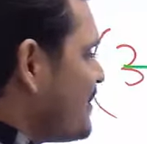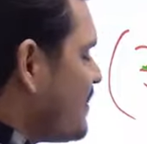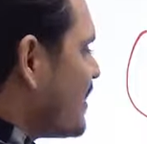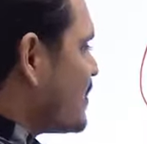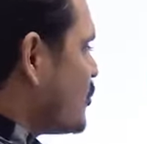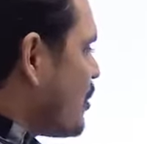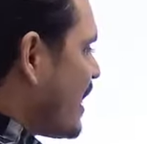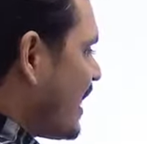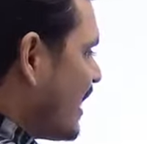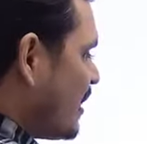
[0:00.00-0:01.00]
ही रिमाइंडर जीरो
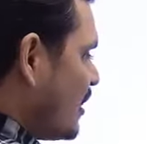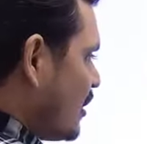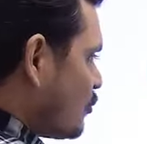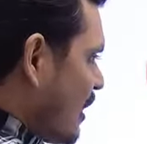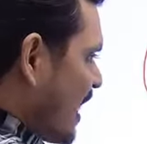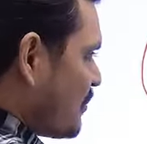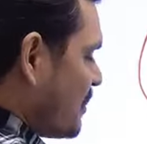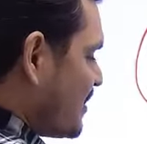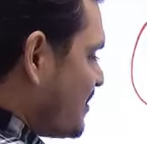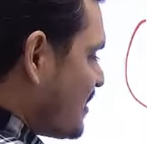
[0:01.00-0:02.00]
आएगा तो आठ
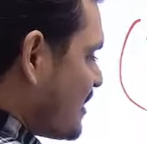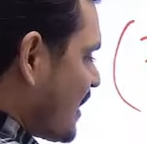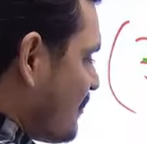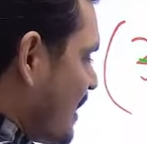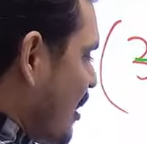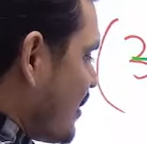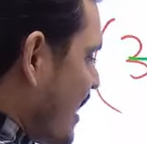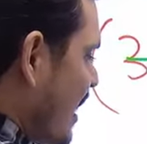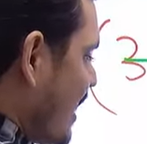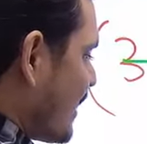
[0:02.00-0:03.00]
बत्तीस की जगह पे क्या हो
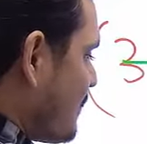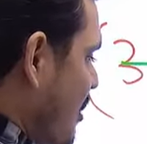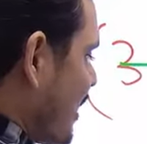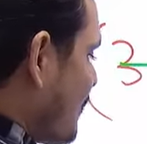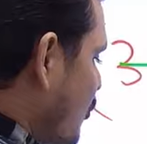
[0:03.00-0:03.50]
जाएगा आठ के पावर